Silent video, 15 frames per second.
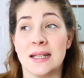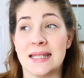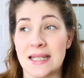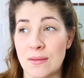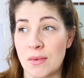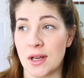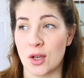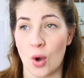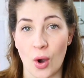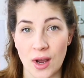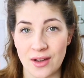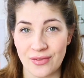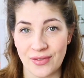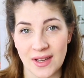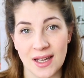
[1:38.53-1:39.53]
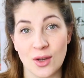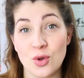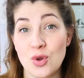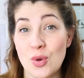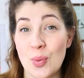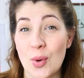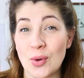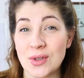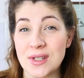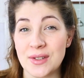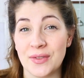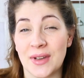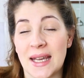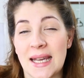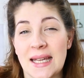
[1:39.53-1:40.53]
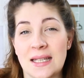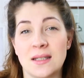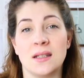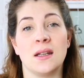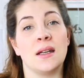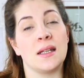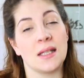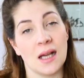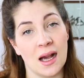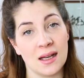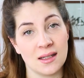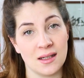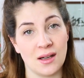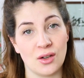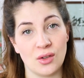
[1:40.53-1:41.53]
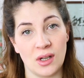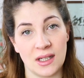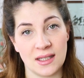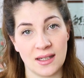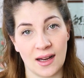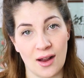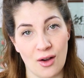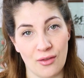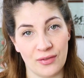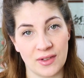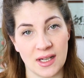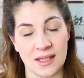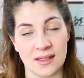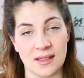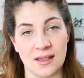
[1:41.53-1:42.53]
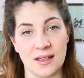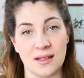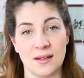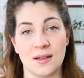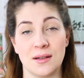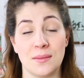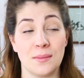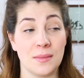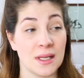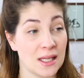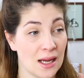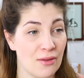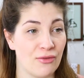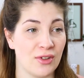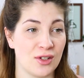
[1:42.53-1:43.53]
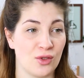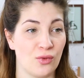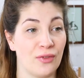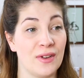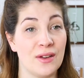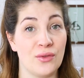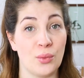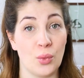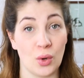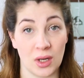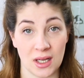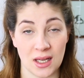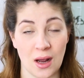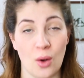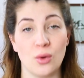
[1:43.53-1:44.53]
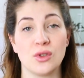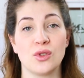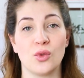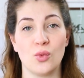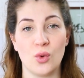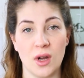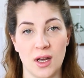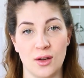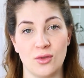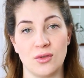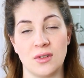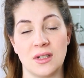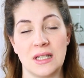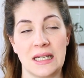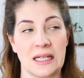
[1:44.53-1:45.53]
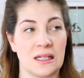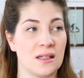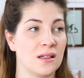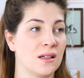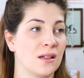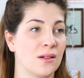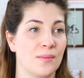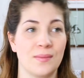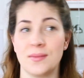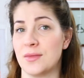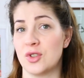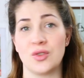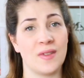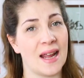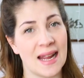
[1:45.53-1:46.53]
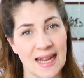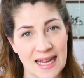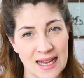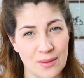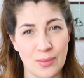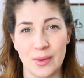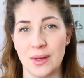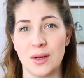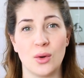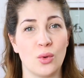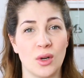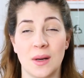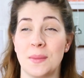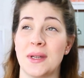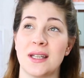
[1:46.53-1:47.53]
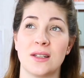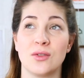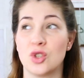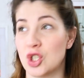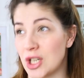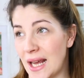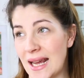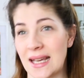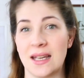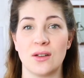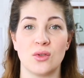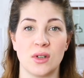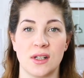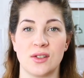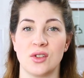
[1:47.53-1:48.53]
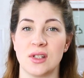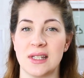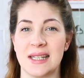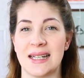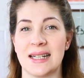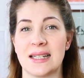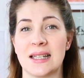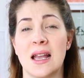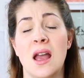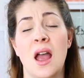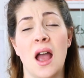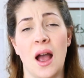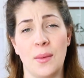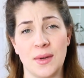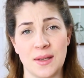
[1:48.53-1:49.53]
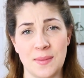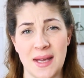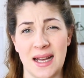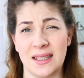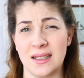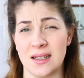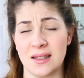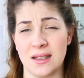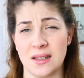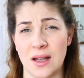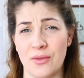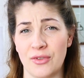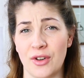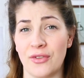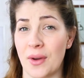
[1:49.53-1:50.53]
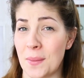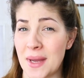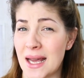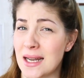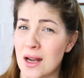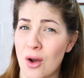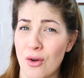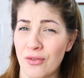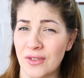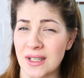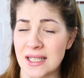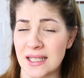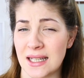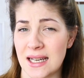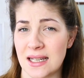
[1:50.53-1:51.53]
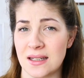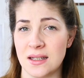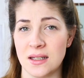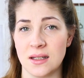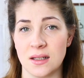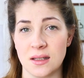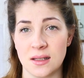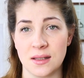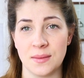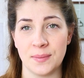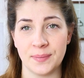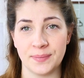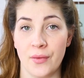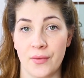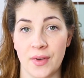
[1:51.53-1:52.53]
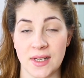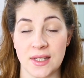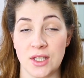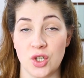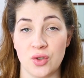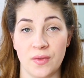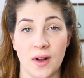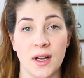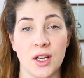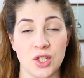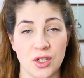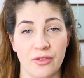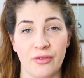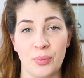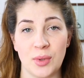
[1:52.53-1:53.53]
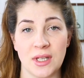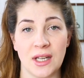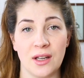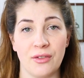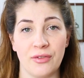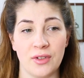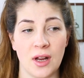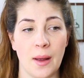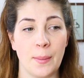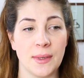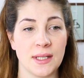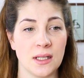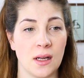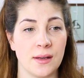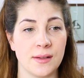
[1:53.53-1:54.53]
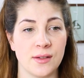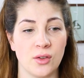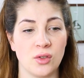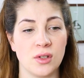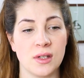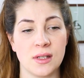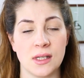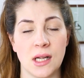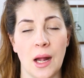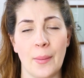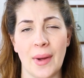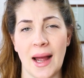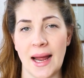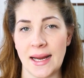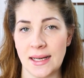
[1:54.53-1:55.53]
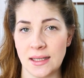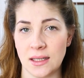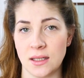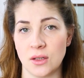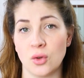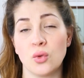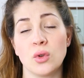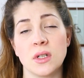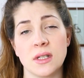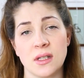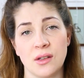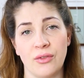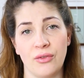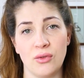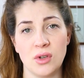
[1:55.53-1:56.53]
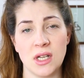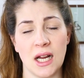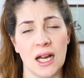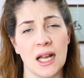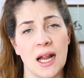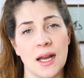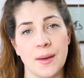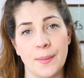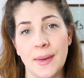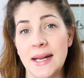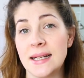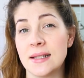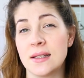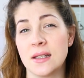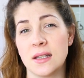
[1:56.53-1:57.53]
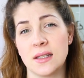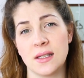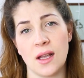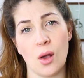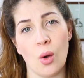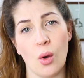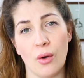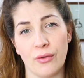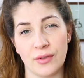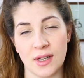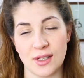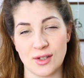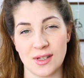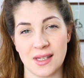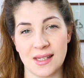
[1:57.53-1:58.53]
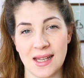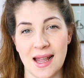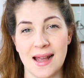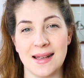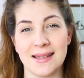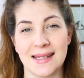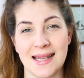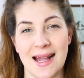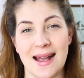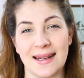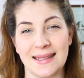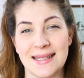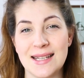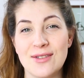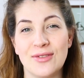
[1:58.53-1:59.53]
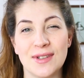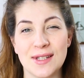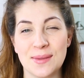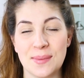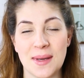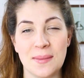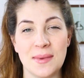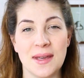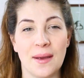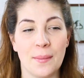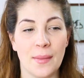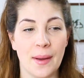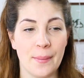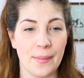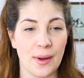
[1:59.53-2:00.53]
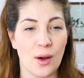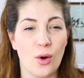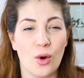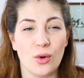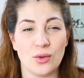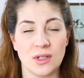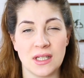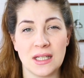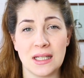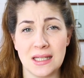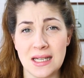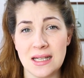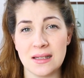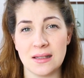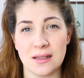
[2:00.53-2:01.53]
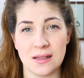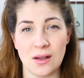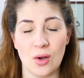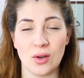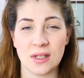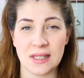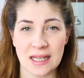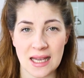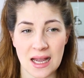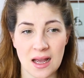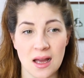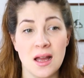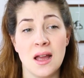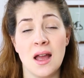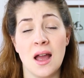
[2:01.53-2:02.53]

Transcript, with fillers: ziemlich häufige Übungswehen. Ich achte natürlich darauf, dass ich äh, mich einfach so viel wie möglich ausruhe und nicht ähm, schwer hebe oder mich strecke oder sonstiges. Aber ich merke, dass das einfach vermehrt aufgetreten ist. Was die Schwangerschaft betrifft, habe ich ansonsten aber eigentlich ein gutes Gefühl. Der Kleine meldet sich sehr oft. Es ist sehr, sehr aktives Baby in meinem Bauch und ich genieße das auch sehr.